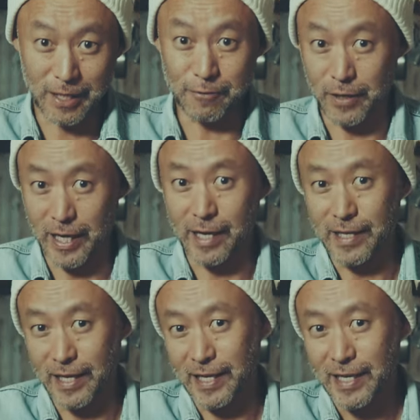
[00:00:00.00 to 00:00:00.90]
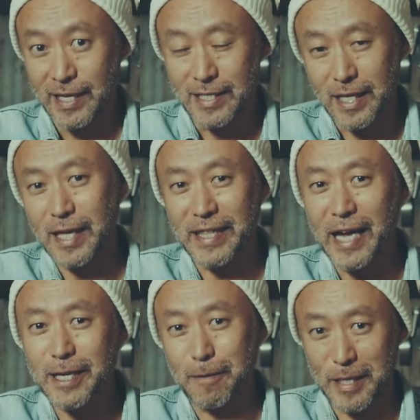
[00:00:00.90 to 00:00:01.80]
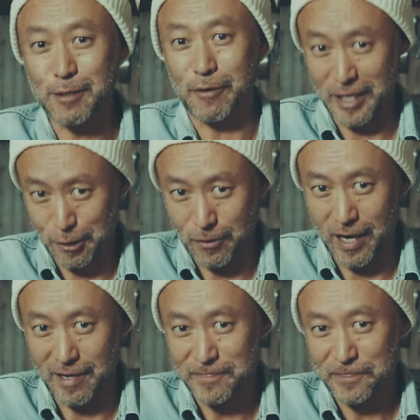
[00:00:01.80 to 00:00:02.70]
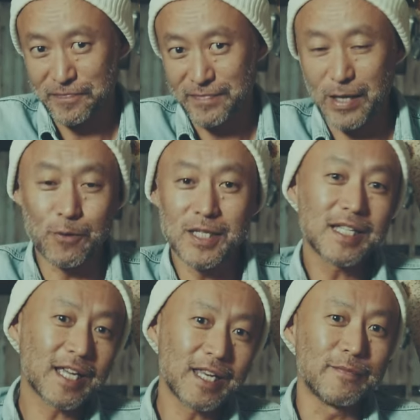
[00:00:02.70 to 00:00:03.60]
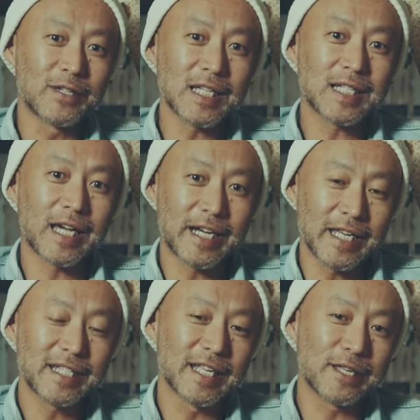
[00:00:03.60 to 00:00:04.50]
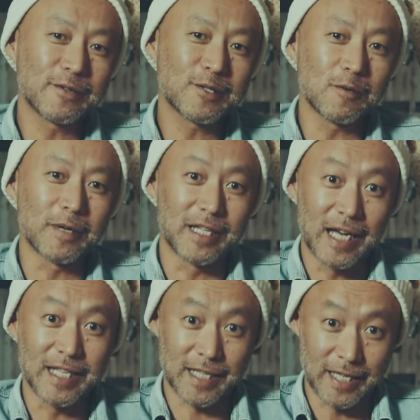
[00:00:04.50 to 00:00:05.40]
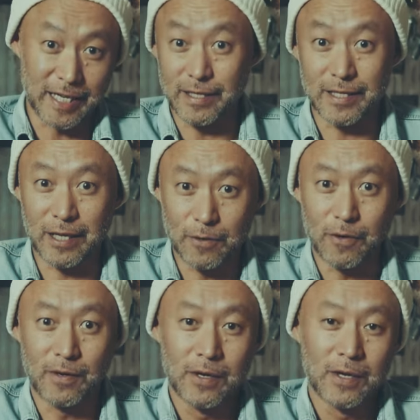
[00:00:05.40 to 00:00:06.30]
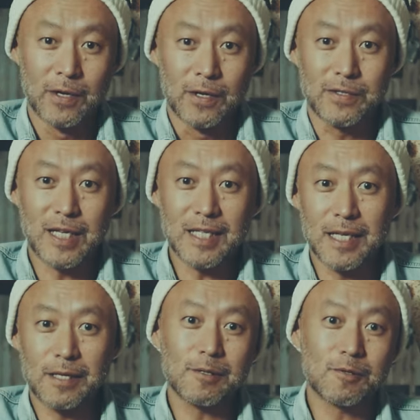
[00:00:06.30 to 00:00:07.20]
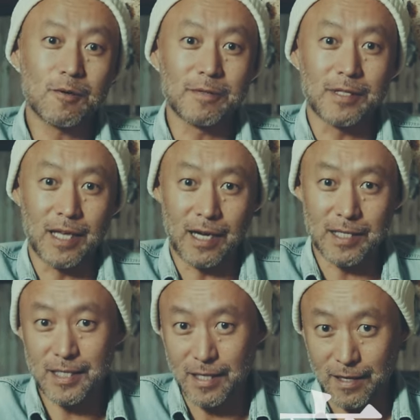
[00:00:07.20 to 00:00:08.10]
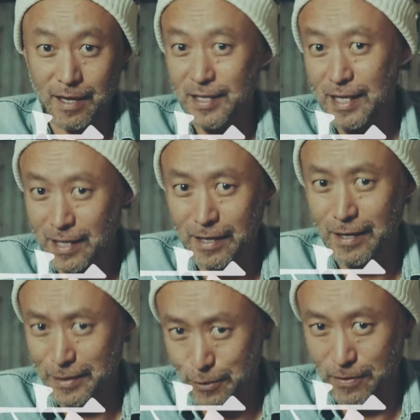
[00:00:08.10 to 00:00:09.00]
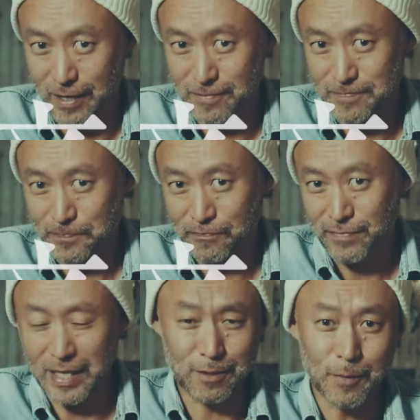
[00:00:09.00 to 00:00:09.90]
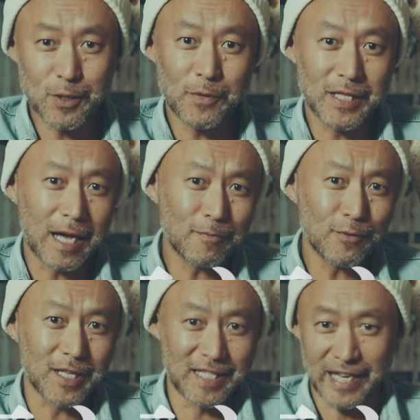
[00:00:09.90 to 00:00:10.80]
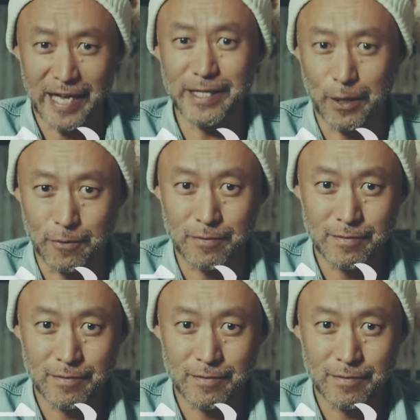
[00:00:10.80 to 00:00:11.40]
器具の中で、じゃあ一体何がベストなんでしょうか。で、個人的に昔からね、石油ストーブが大好きなんですけど、じゃあ石油ストーブって果たして経済的なんでしょうか。で、そもそも暖房ってじゃあ何なの